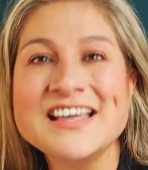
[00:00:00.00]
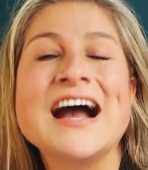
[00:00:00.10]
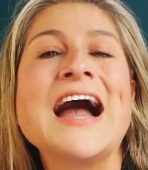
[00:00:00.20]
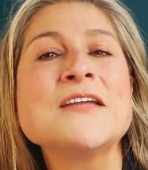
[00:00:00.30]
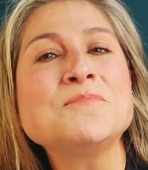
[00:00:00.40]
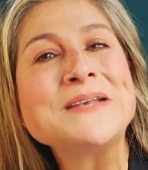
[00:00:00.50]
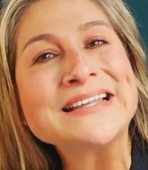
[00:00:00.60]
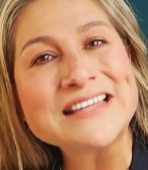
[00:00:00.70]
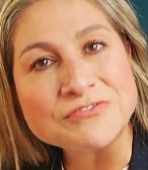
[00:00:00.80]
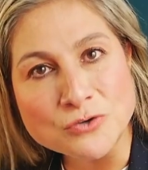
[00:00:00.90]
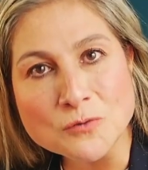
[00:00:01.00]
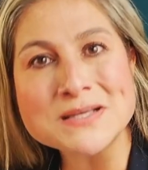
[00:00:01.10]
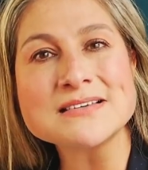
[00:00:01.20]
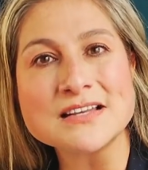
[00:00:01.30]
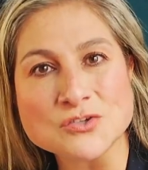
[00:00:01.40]
Hay
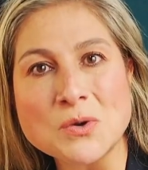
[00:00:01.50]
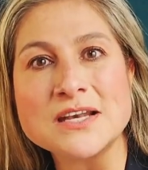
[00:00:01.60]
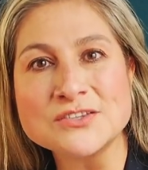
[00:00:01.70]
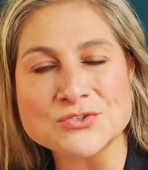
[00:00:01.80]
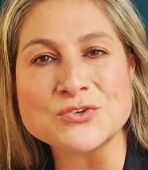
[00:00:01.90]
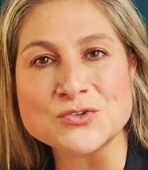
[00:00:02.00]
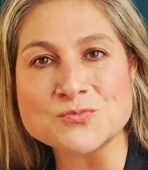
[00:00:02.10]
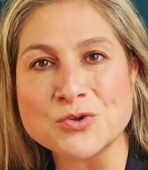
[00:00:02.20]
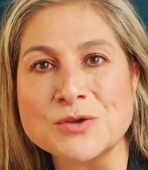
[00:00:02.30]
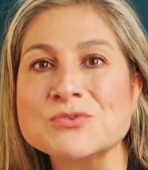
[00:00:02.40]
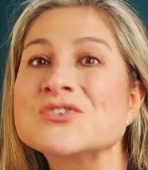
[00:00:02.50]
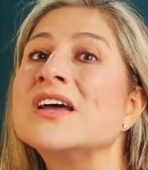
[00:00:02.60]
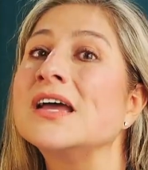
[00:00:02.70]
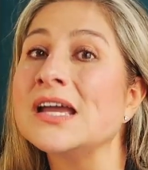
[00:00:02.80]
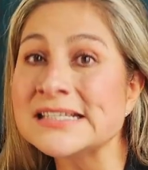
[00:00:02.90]
plataformas en las cuales nosotros podemos
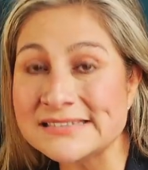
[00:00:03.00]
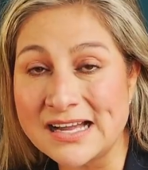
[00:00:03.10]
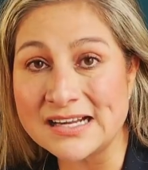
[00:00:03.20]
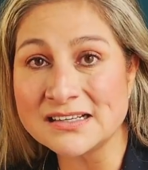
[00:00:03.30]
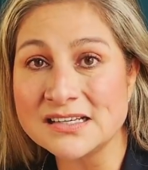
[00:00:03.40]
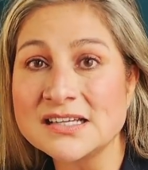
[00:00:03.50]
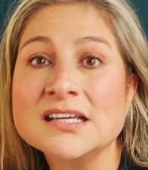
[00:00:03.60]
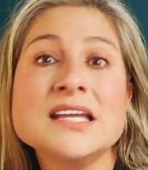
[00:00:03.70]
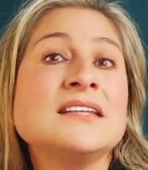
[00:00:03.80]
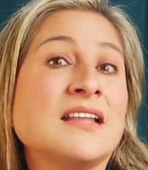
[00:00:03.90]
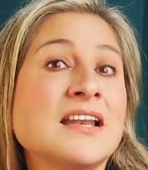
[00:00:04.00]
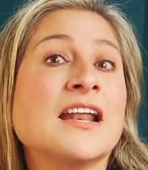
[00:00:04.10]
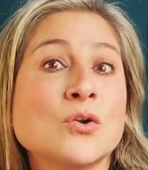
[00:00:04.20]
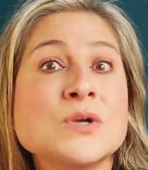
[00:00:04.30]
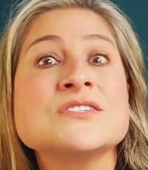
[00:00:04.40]
estar, y tener
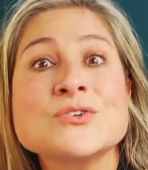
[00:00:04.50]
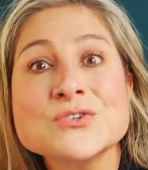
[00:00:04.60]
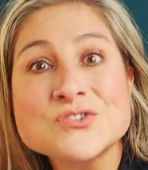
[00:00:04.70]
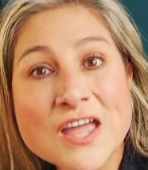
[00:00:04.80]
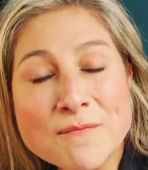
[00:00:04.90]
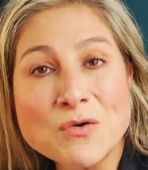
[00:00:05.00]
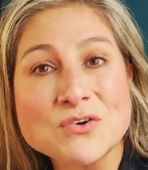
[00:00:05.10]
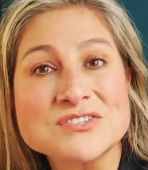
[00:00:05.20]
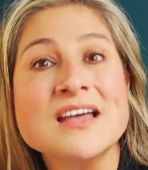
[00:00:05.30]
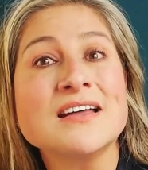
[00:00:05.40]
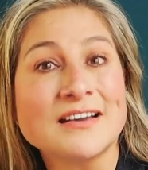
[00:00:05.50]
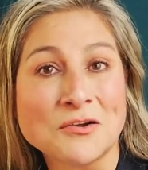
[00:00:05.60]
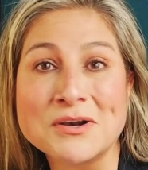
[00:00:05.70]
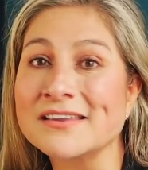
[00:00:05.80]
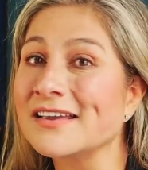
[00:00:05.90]
nuestros demos.
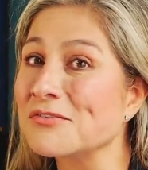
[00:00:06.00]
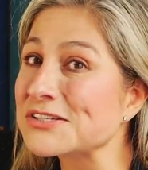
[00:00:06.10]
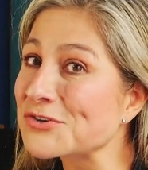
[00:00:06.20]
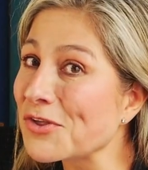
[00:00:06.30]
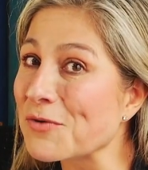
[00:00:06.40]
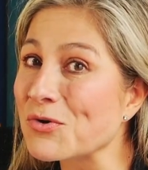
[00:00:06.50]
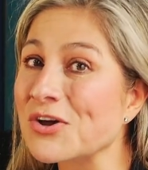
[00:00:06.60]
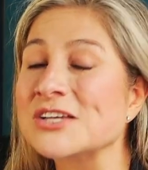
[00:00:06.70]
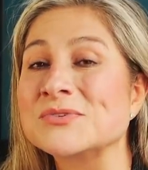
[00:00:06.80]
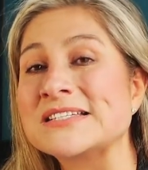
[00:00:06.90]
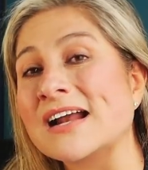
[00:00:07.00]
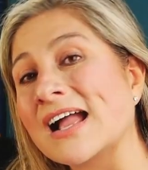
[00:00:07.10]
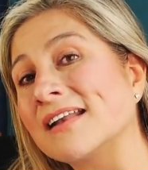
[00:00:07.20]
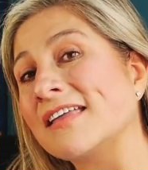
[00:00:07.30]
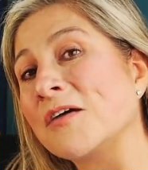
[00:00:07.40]
Recuerden que nuestro demo es nuestra
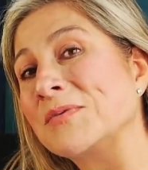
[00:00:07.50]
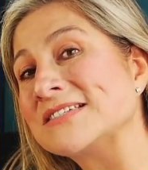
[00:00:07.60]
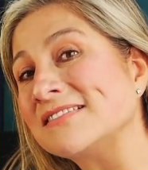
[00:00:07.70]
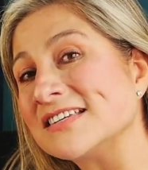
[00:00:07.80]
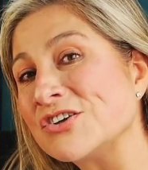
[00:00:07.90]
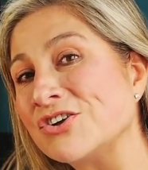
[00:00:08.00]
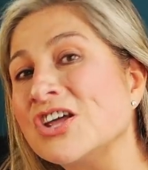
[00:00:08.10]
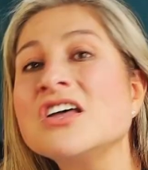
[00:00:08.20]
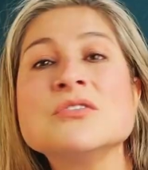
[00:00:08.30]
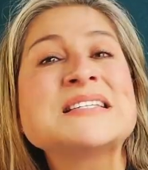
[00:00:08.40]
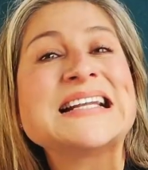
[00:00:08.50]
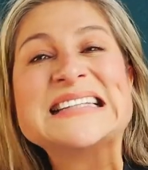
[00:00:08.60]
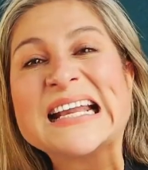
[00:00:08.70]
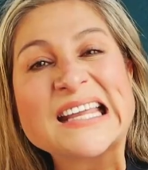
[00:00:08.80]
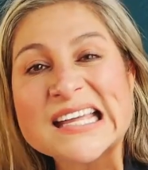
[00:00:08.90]
carta de presentación, nuestra
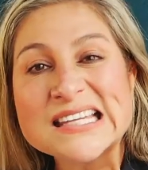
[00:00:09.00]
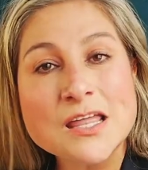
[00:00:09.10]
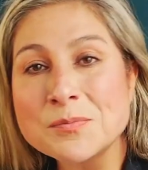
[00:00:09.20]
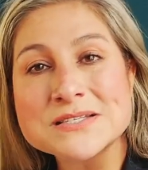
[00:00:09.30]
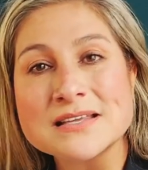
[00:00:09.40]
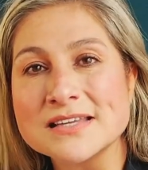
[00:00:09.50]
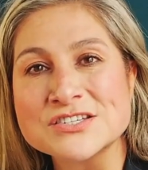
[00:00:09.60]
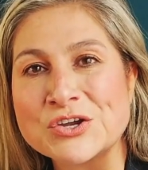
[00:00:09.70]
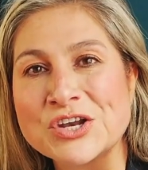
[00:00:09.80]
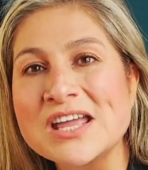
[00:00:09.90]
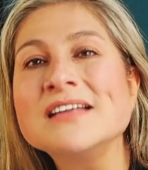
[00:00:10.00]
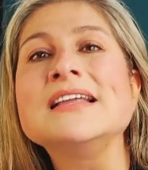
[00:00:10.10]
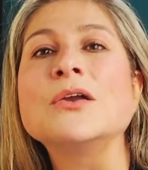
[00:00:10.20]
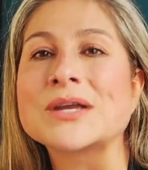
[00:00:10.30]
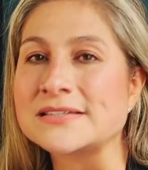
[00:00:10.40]
tarjeta de presentación de
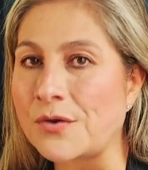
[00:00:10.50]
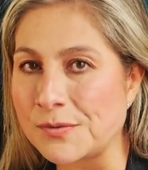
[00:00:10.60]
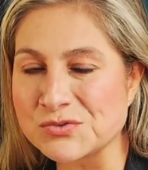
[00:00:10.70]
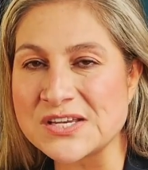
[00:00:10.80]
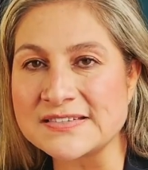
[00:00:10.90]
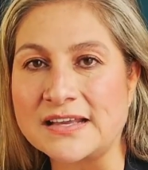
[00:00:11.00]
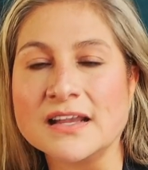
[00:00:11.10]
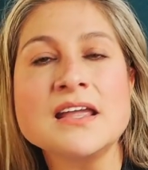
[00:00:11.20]
lo que sabemos hacer.